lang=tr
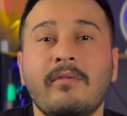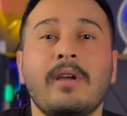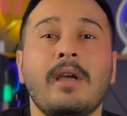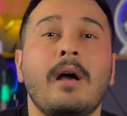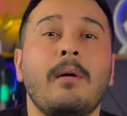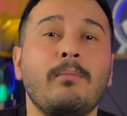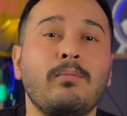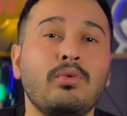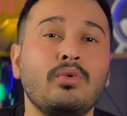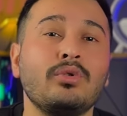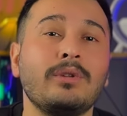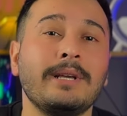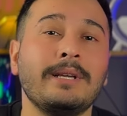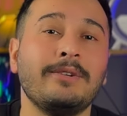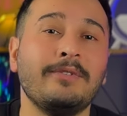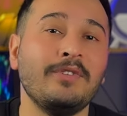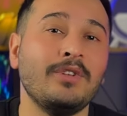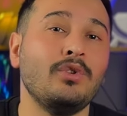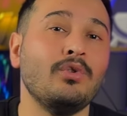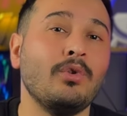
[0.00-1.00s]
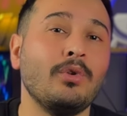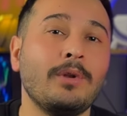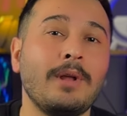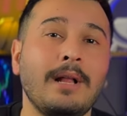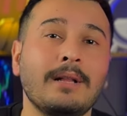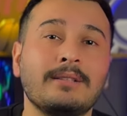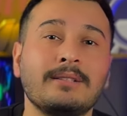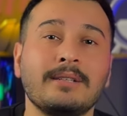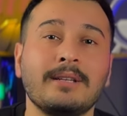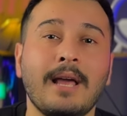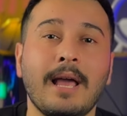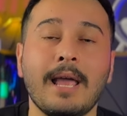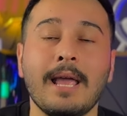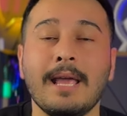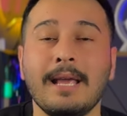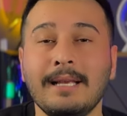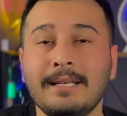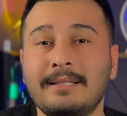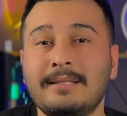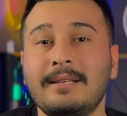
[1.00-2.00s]
veya buradaki videonun altına
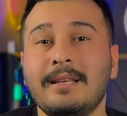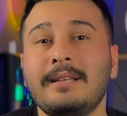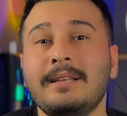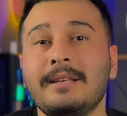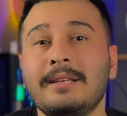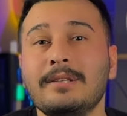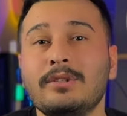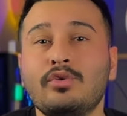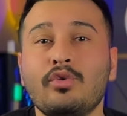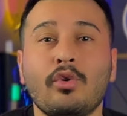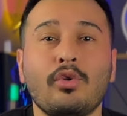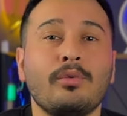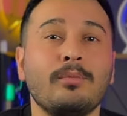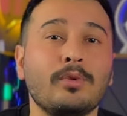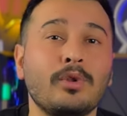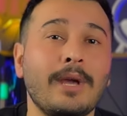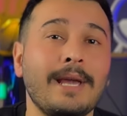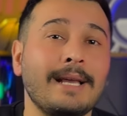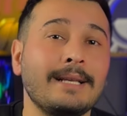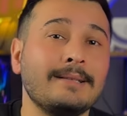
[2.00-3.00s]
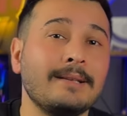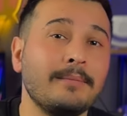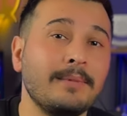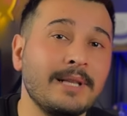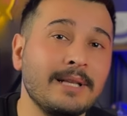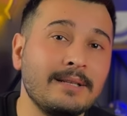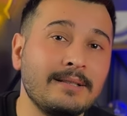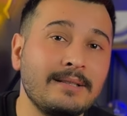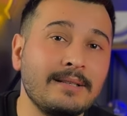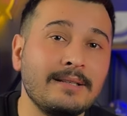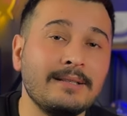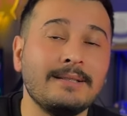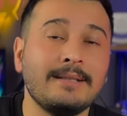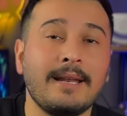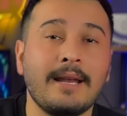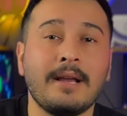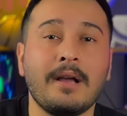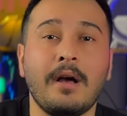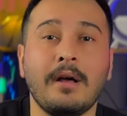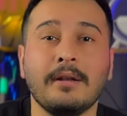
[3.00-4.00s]
istediğiniz yorumu da yazabilirsiniz.
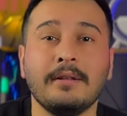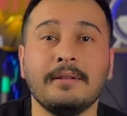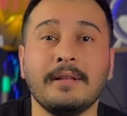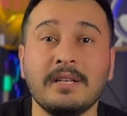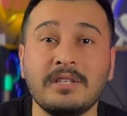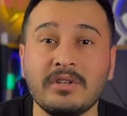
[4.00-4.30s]
Direkt anında